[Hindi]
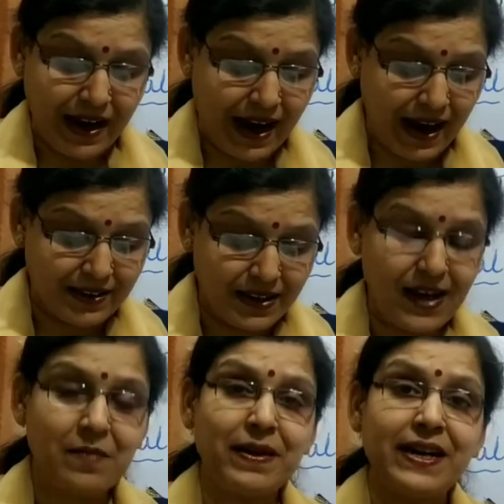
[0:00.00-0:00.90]
आद्र
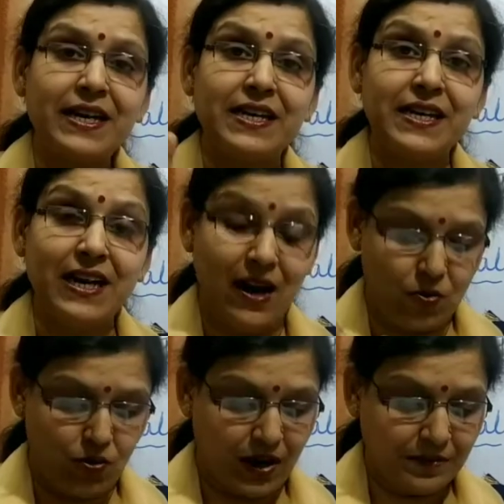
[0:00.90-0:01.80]
मने गीला
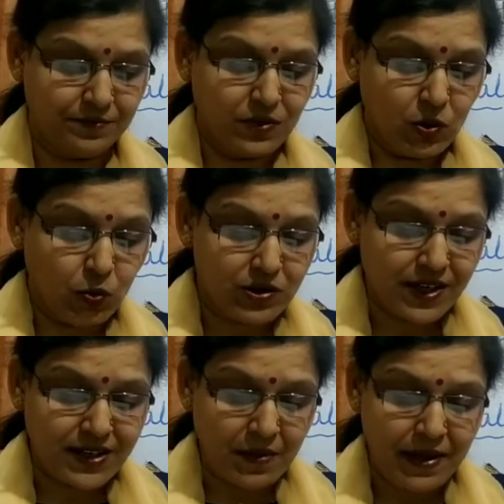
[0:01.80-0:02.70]
हुआ
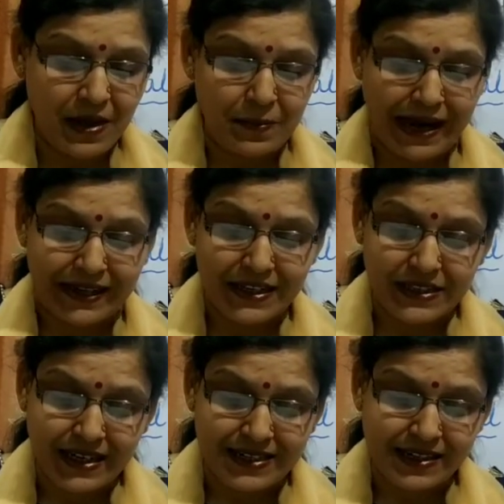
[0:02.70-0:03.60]
उसी समय बारिश
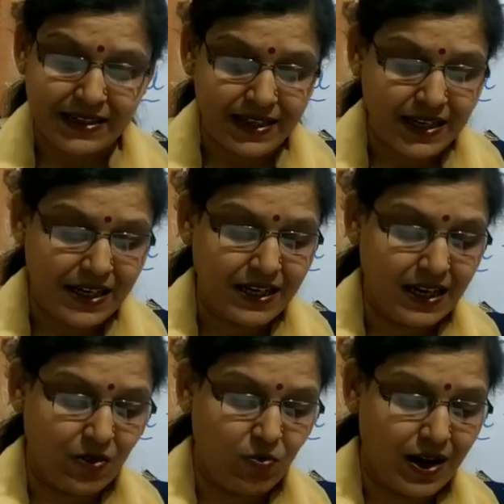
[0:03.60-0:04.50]
के जल से
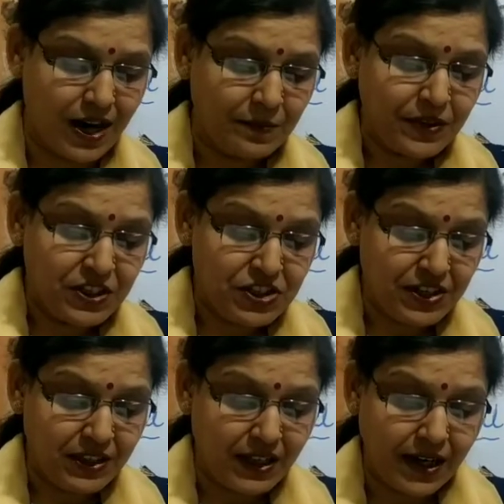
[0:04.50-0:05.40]
गीला हुआ
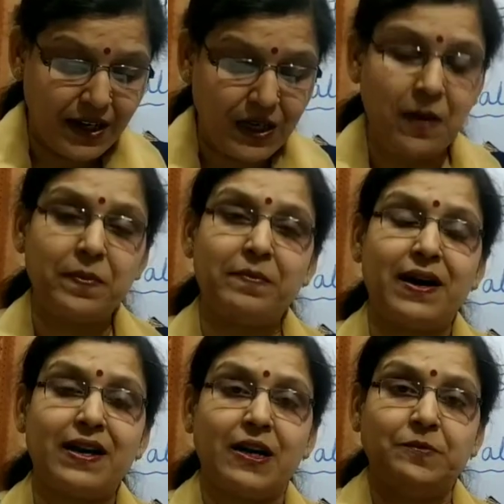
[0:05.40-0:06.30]
शीतेन
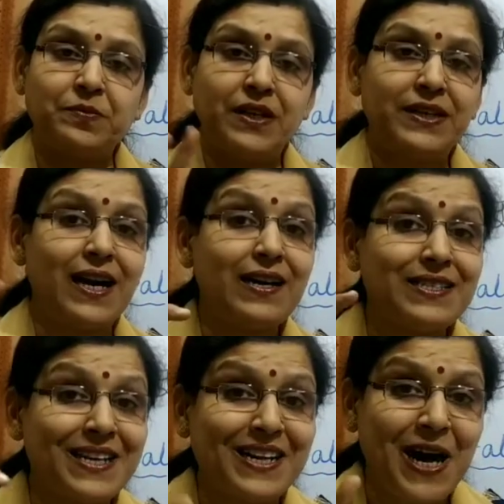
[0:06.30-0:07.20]
गंपमाना ठंड
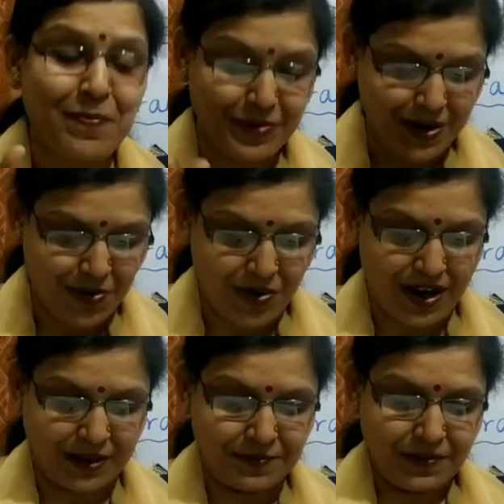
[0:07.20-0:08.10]
से कांपता
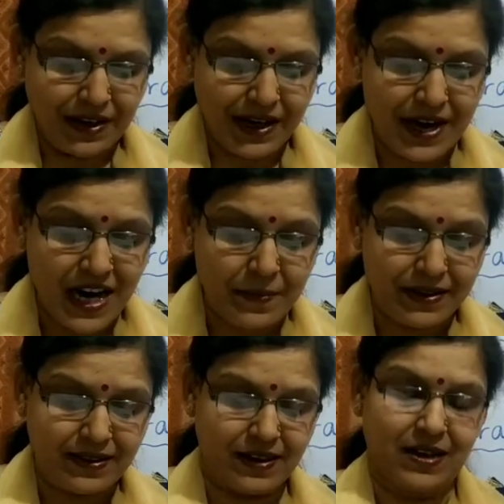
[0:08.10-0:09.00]
हुआ एक
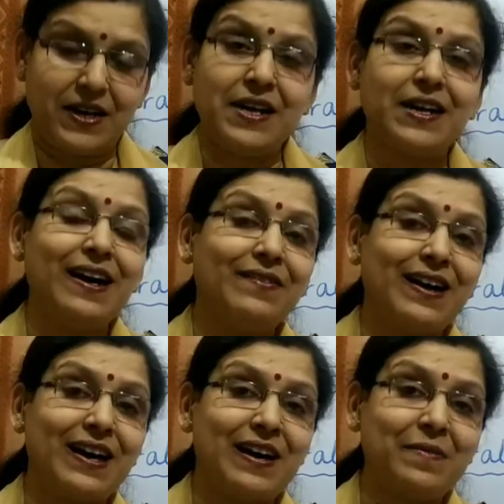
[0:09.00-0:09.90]
बंदर एक
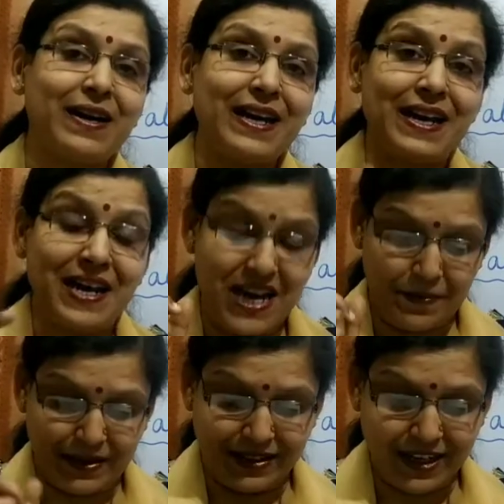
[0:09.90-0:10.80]
वानरा माने
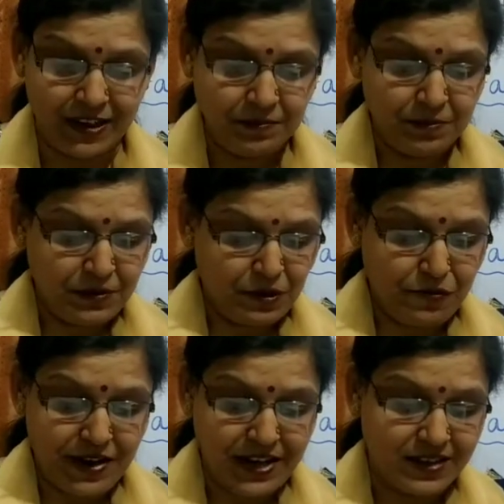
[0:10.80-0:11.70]
एक बंदर
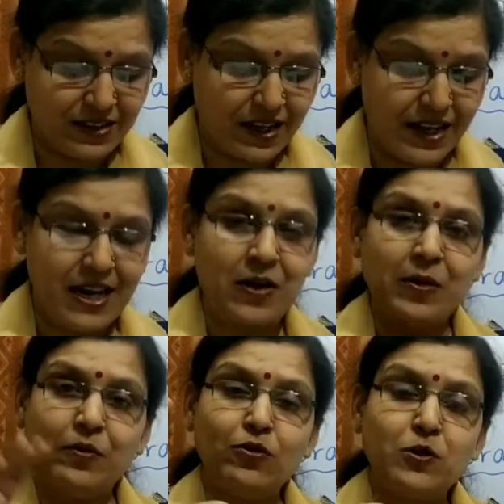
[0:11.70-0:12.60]
वृक्ष तले
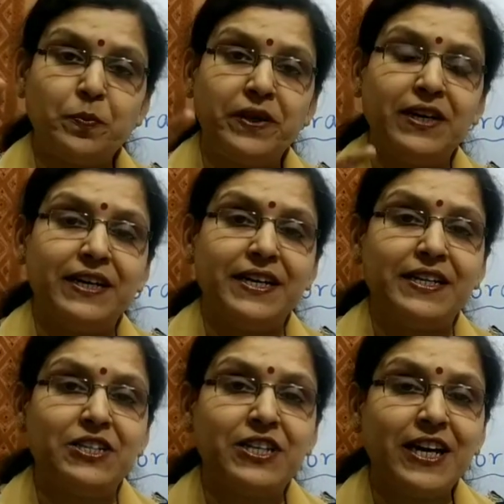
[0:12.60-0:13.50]
उस पेड़ के
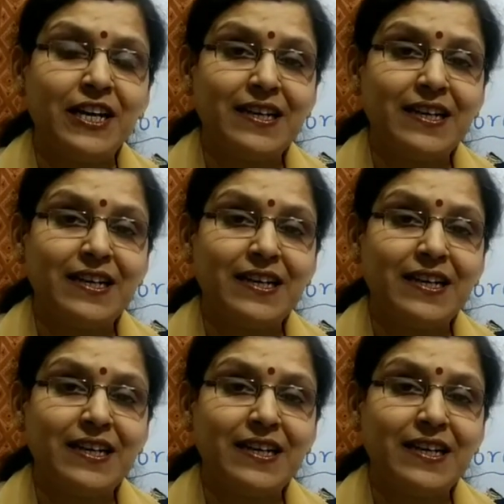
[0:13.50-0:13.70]
नीचे